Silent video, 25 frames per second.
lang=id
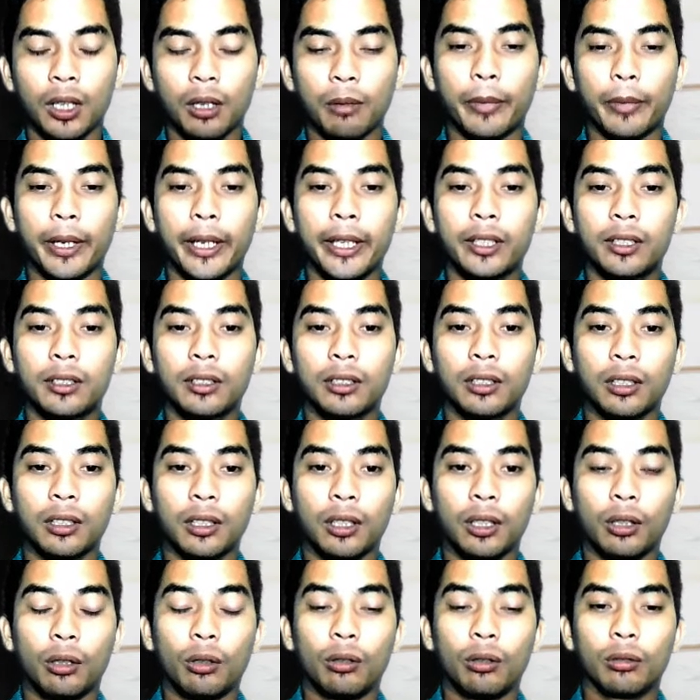Baik,
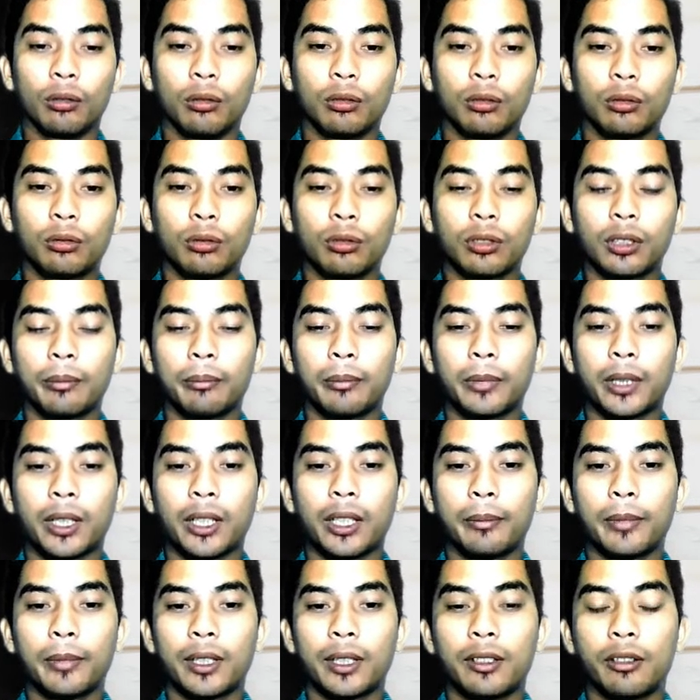untuk
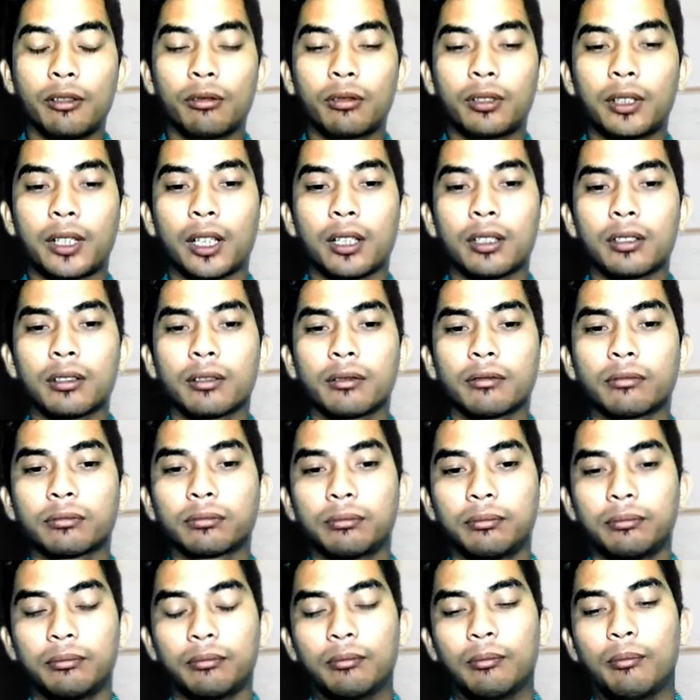kembali melanjutkan
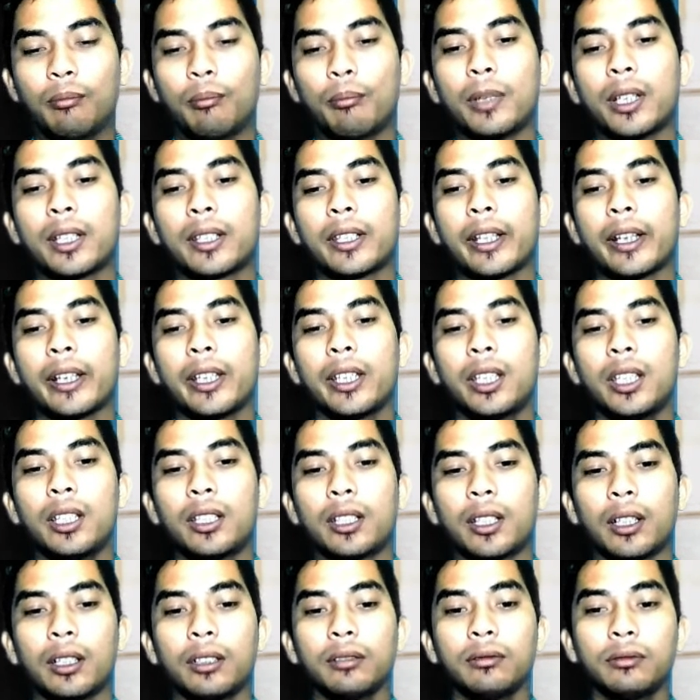materi
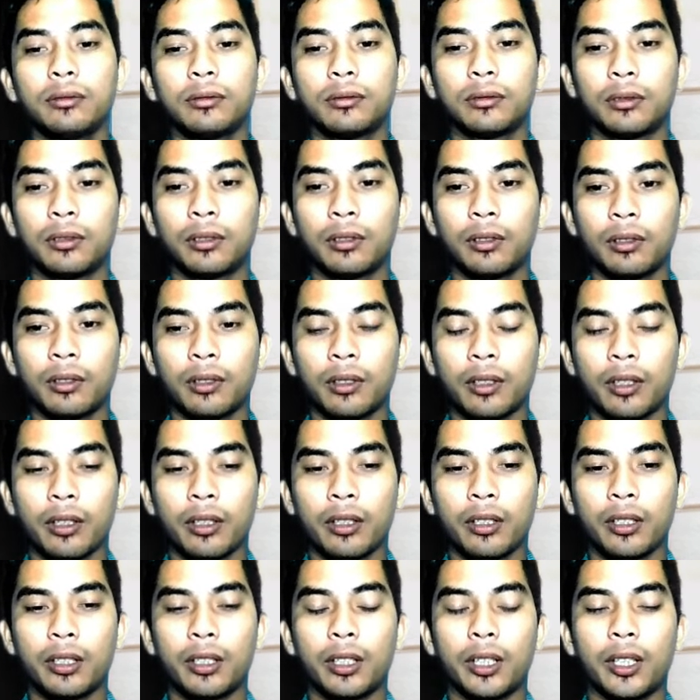kita
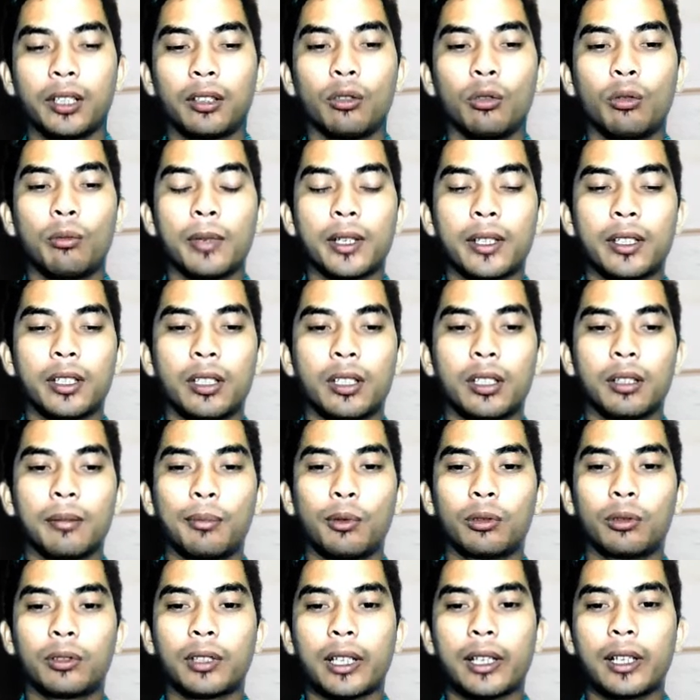yaitu masih
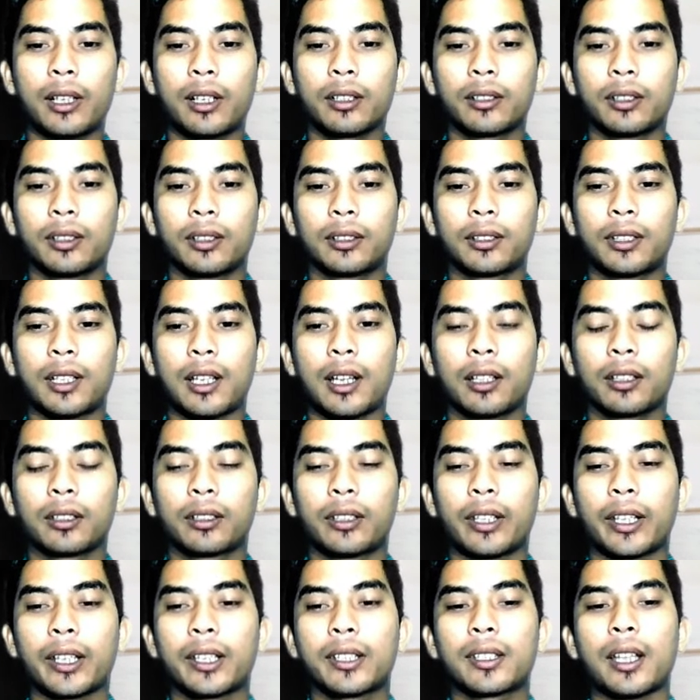seputar tentang
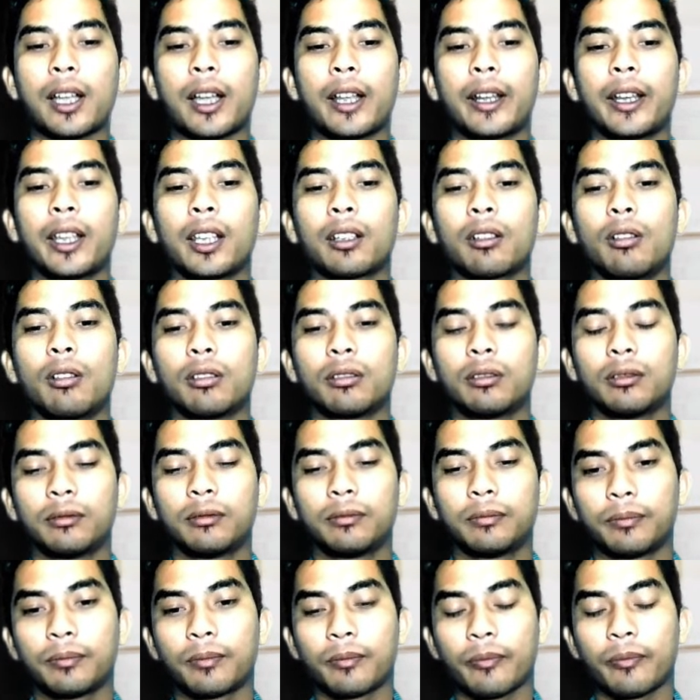teks anekdot.
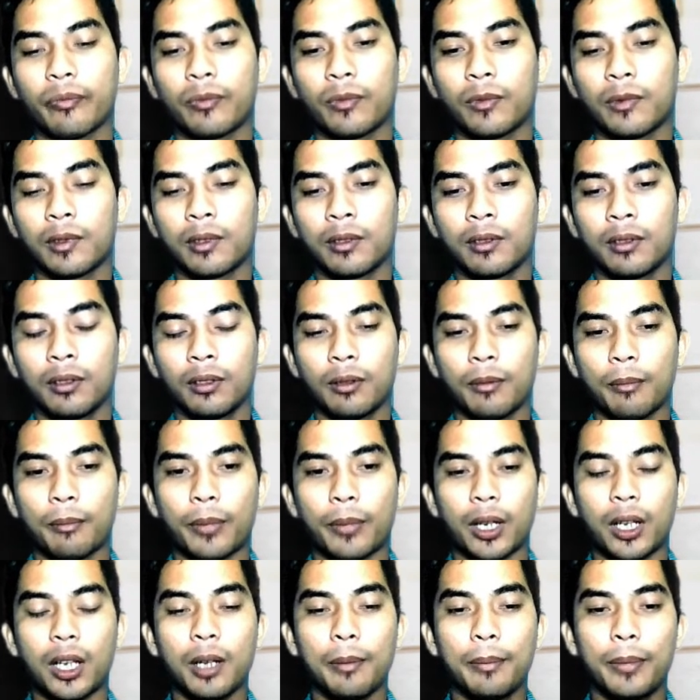
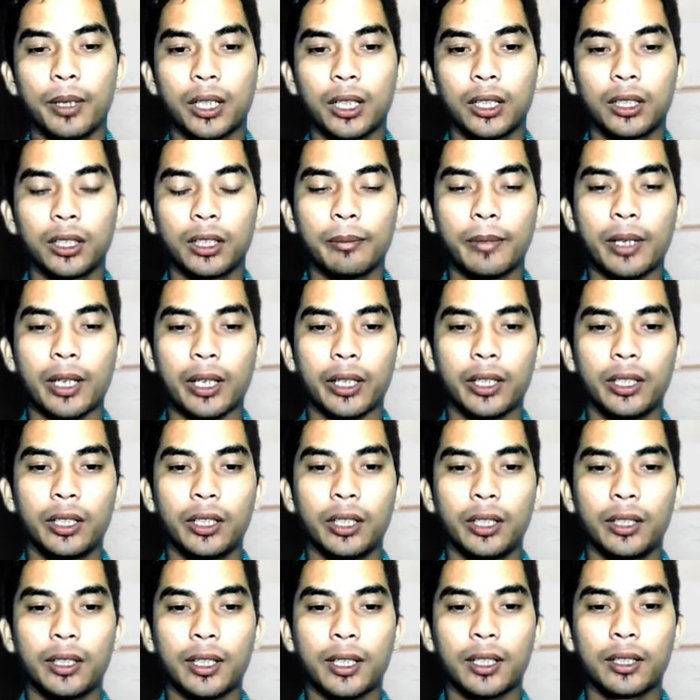Pada pekan kemarin
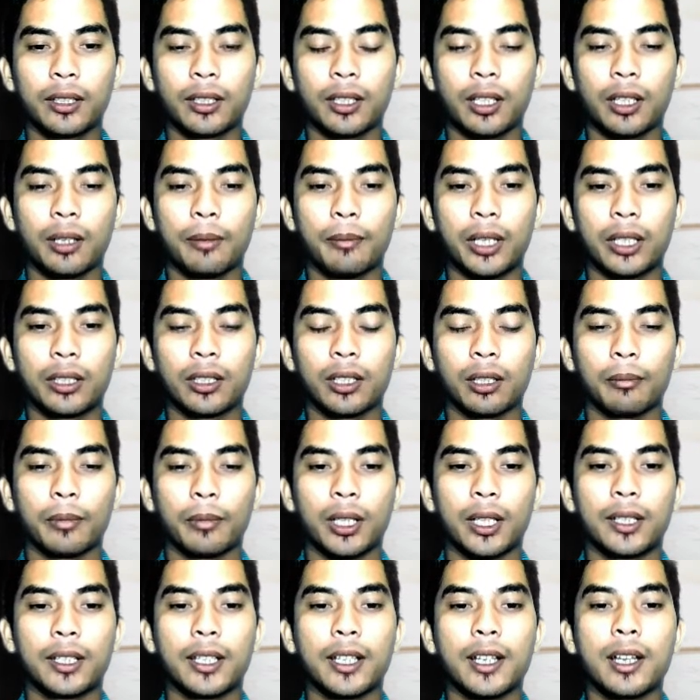kita telah banyak
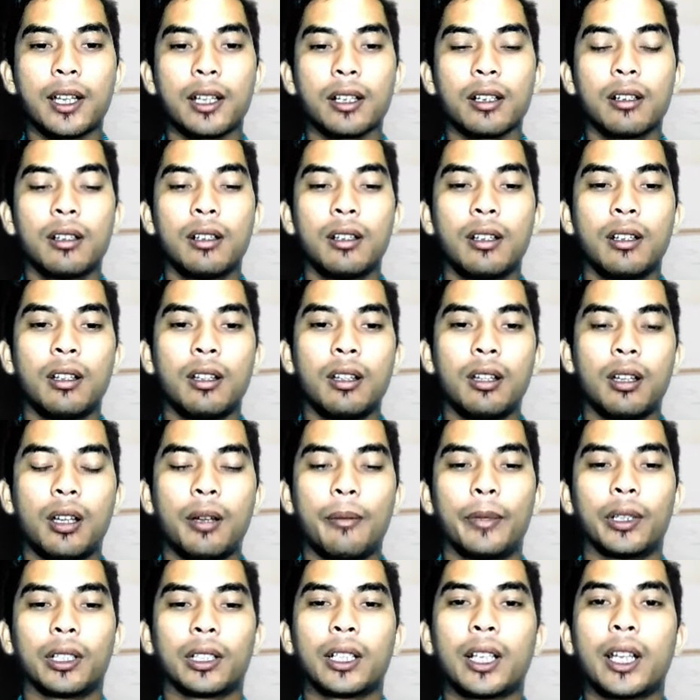belajar
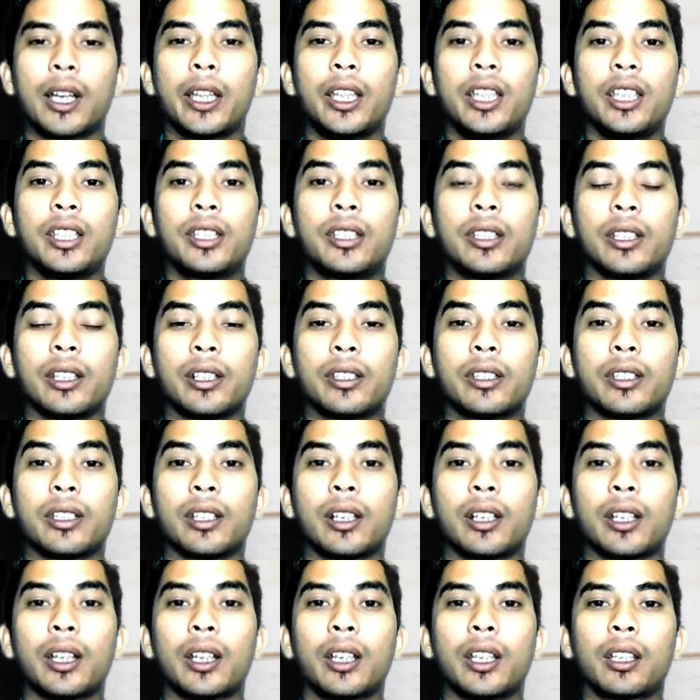mengenai
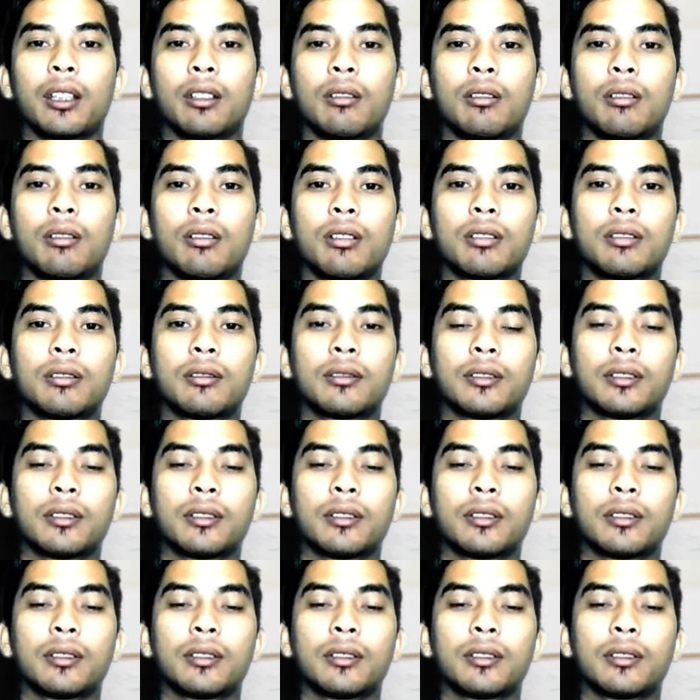ciri-ciri anekdot